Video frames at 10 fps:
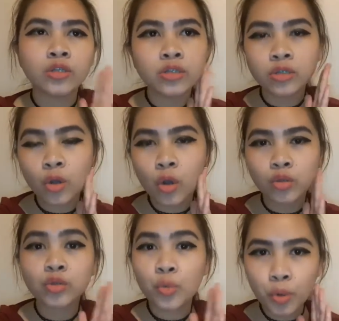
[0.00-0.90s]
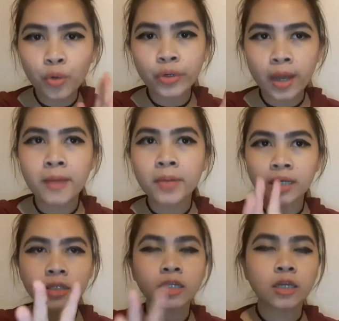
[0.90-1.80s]
So, subo ko na.
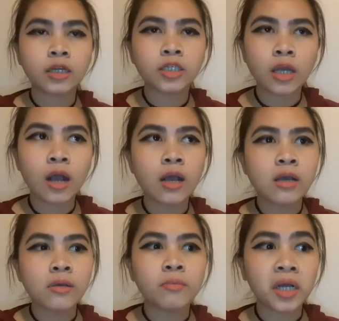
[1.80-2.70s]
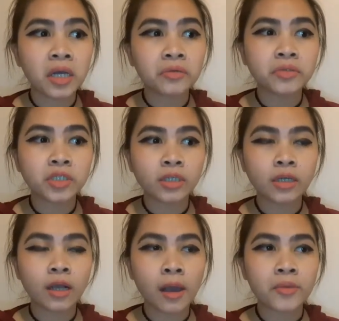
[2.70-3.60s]
Maganda talaga siya. Mga ano ko na siya
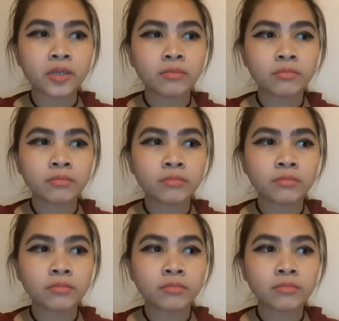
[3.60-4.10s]
ginagamit.